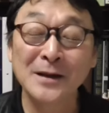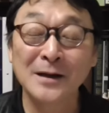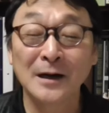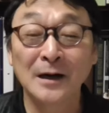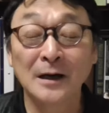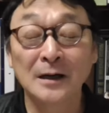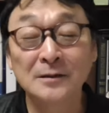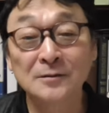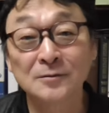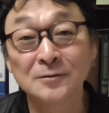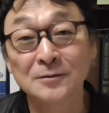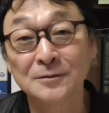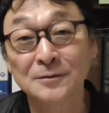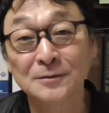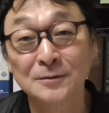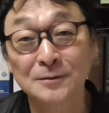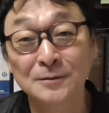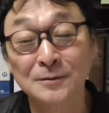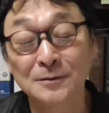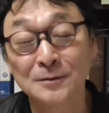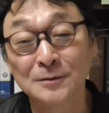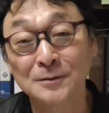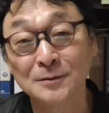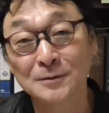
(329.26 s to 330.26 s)
あ
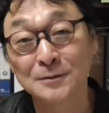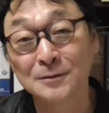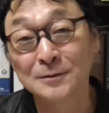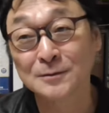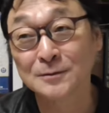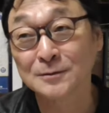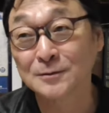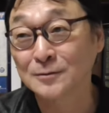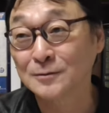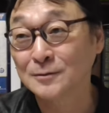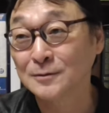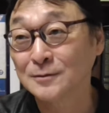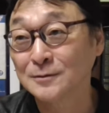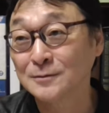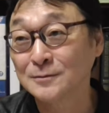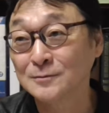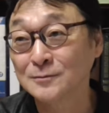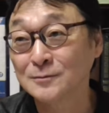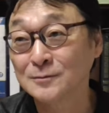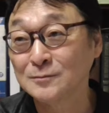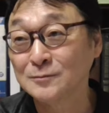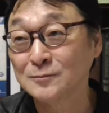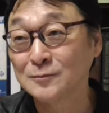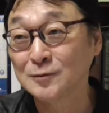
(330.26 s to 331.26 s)
のその、
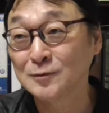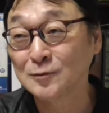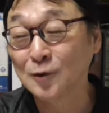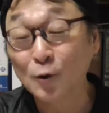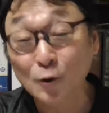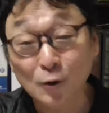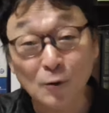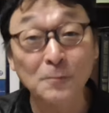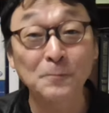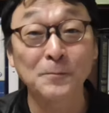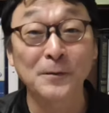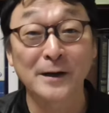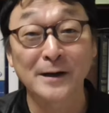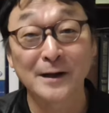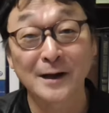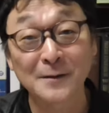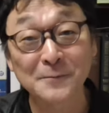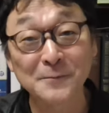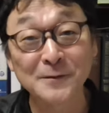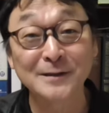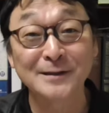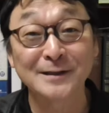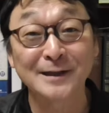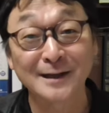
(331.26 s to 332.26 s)
ヨーロッパや
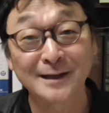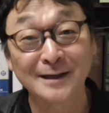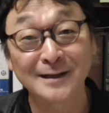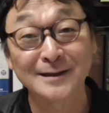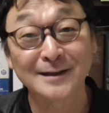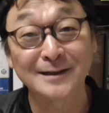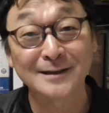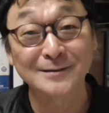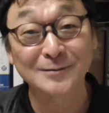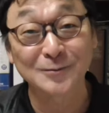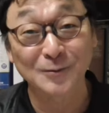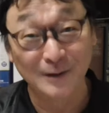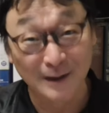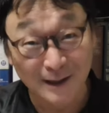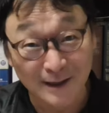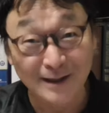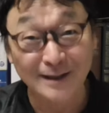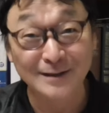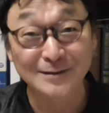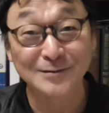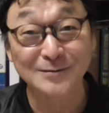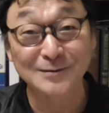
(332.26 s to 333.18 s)
アメリカとか、